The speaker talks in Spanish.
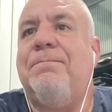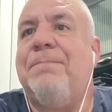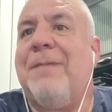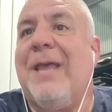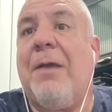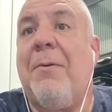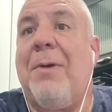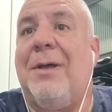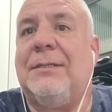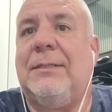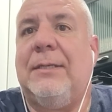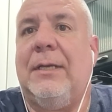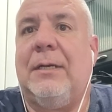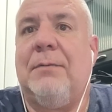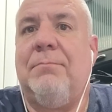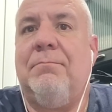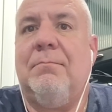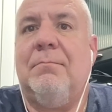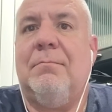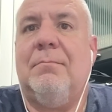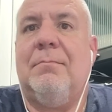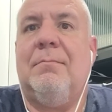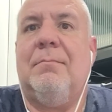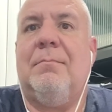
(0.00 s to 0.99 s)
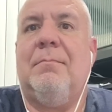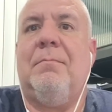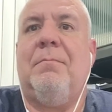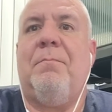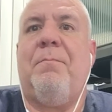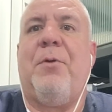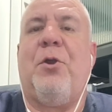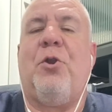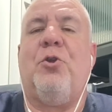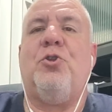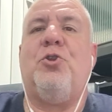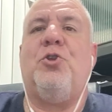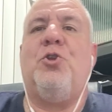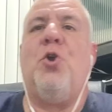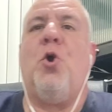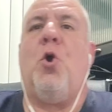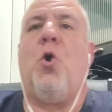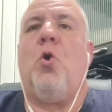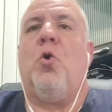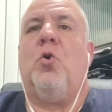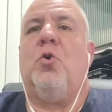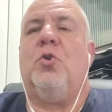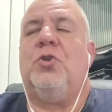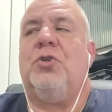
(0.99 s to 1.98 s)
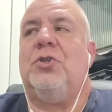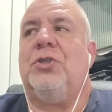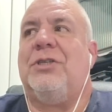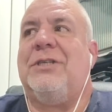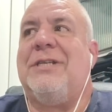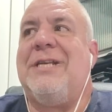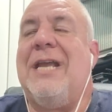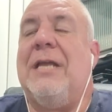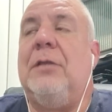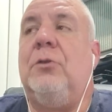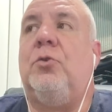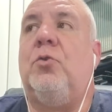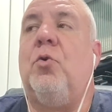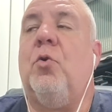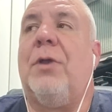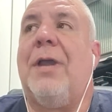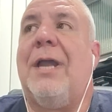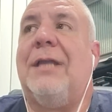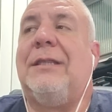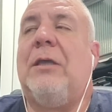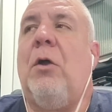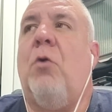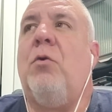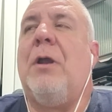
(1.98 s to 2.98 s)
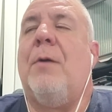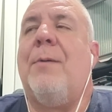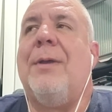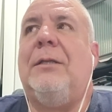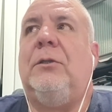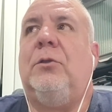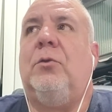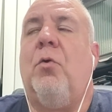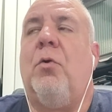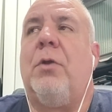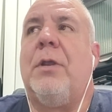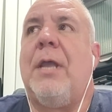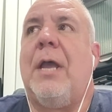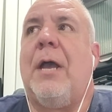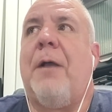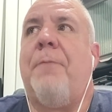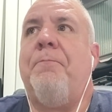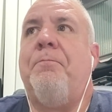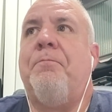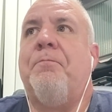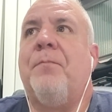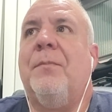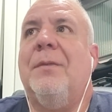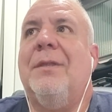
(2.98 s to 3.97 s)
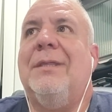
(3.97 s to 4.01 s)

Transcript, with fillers: ¿qué va a ser, Pero yo siento que esta es una victoria